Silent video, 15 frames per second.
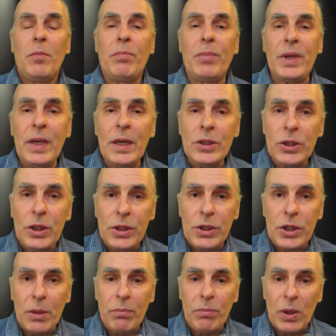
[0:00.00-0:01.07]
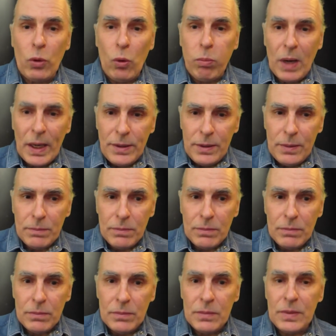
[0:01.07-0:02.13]
Прежде чем покупать,
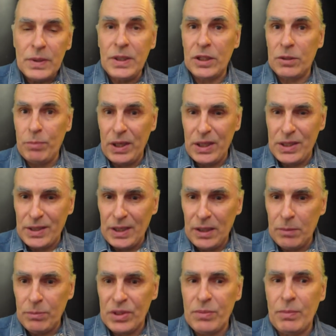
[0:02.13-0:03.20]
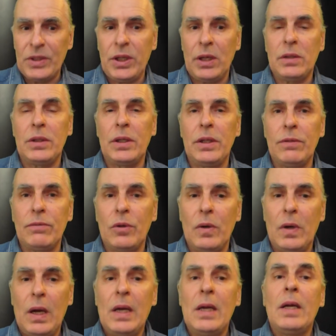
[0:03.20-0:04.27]
Дед пристально посмотрел на него.
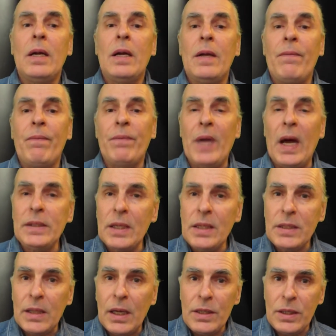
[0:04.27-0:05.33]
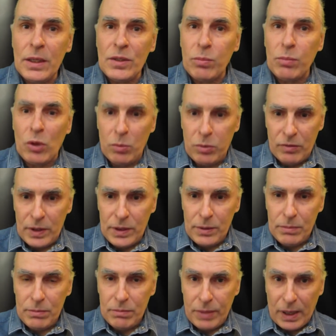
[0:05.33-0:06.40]
Надо с Настей
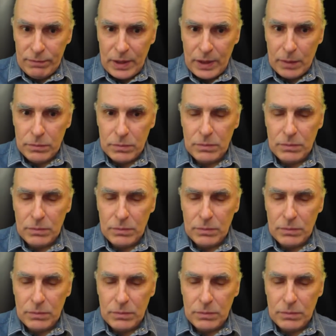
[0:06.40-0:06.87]
спробовать. Правда?